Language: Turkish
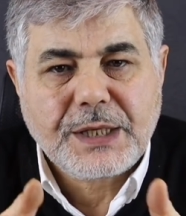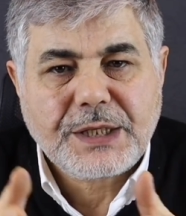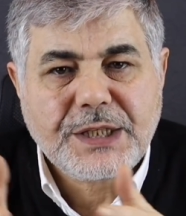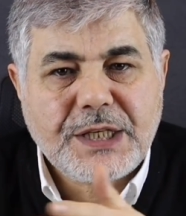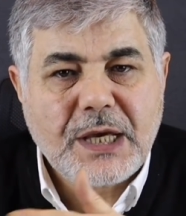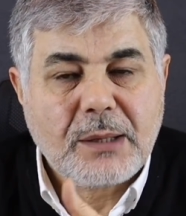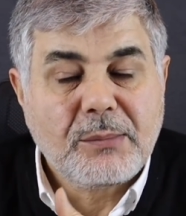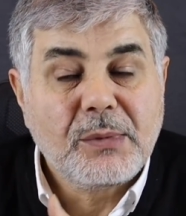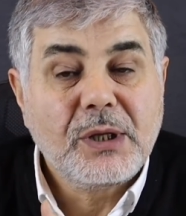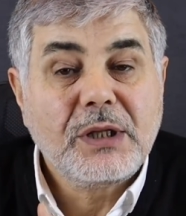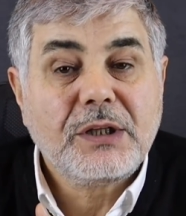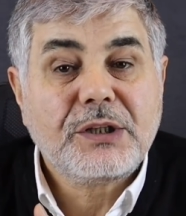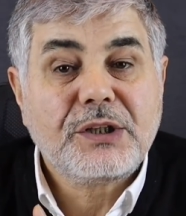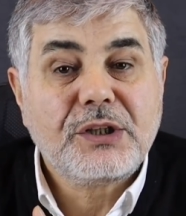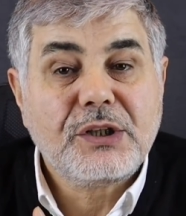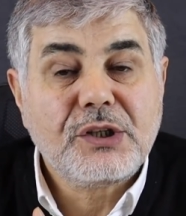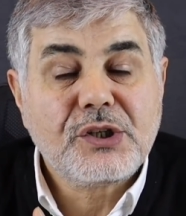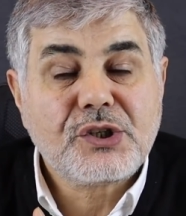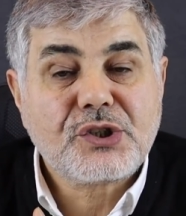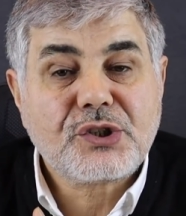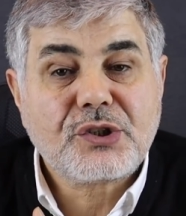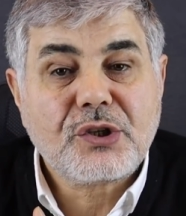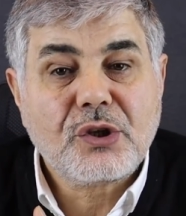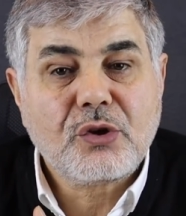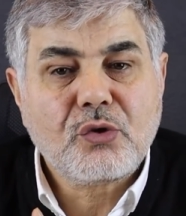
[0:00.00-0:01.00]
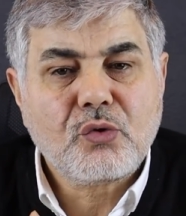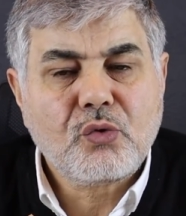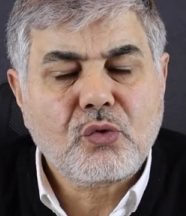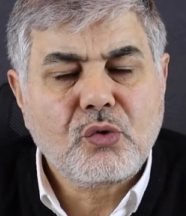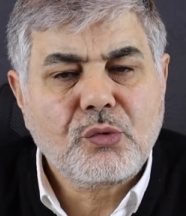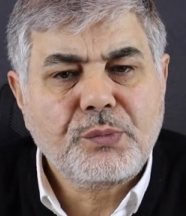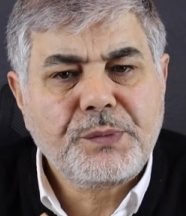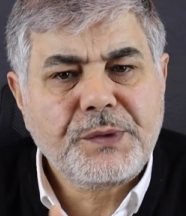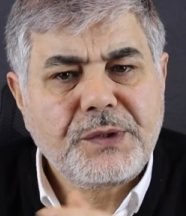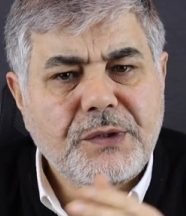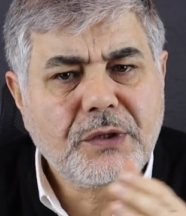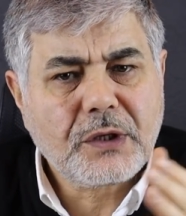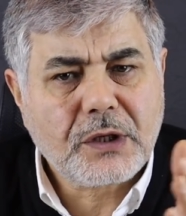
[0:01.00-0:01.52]
Kemal
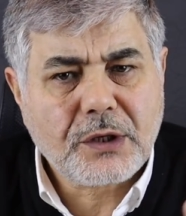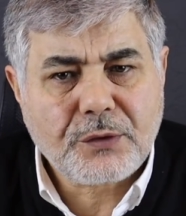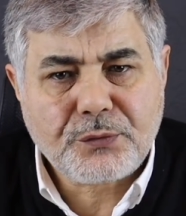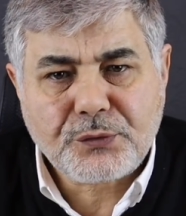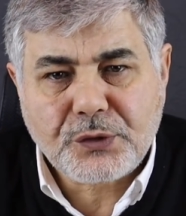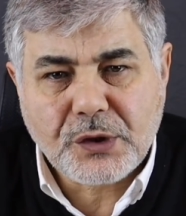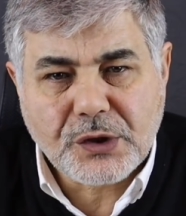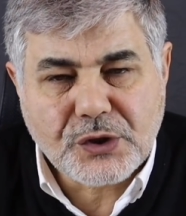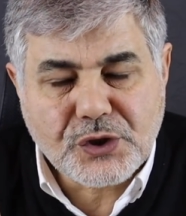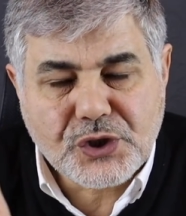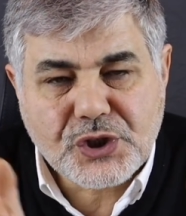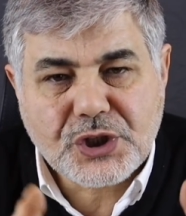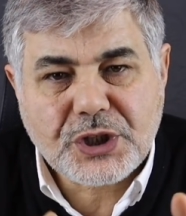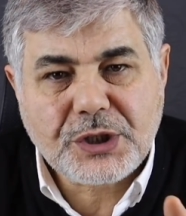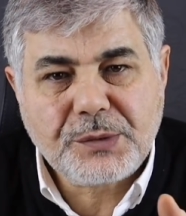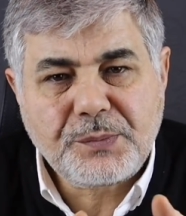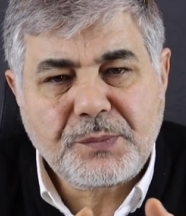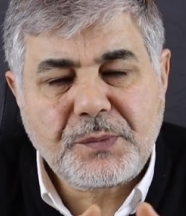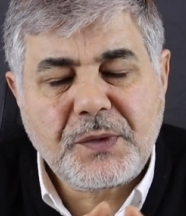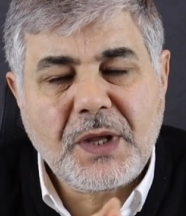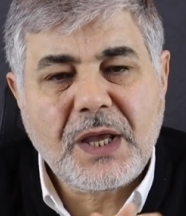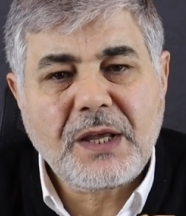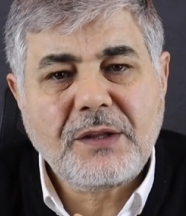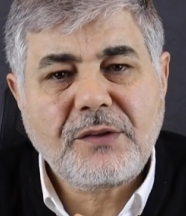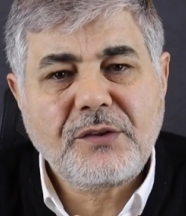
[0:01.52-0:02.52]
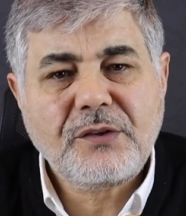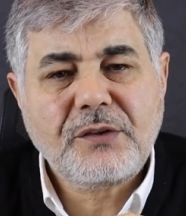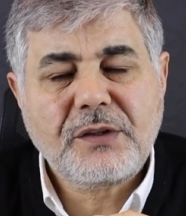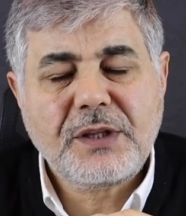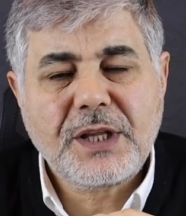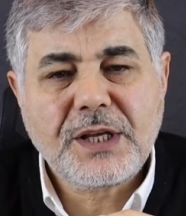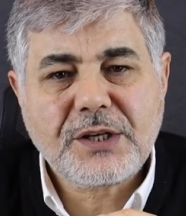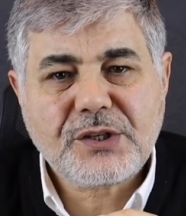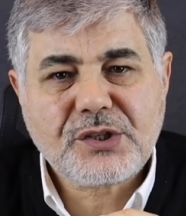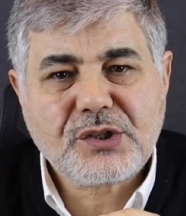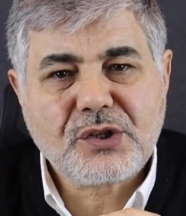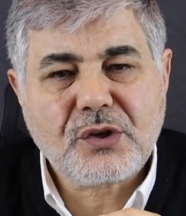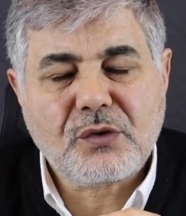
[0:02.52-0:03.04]
Kılıçdaroğlu bir taraftan çıkıp
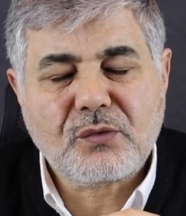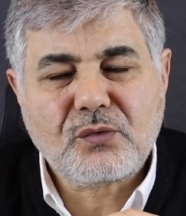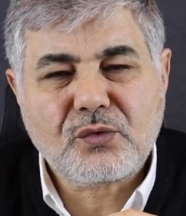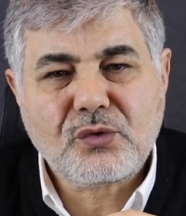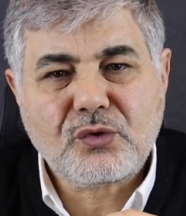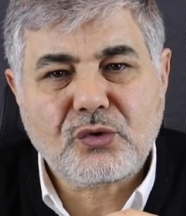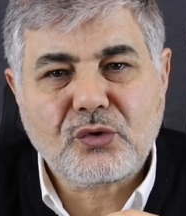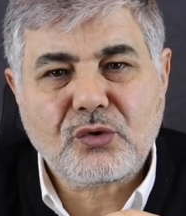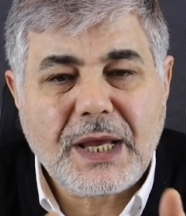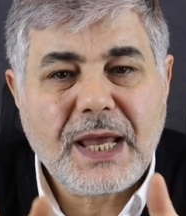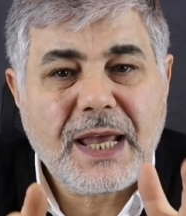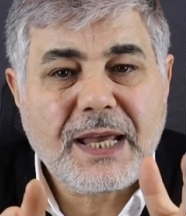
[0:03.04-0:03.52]
tehditler savuruyor.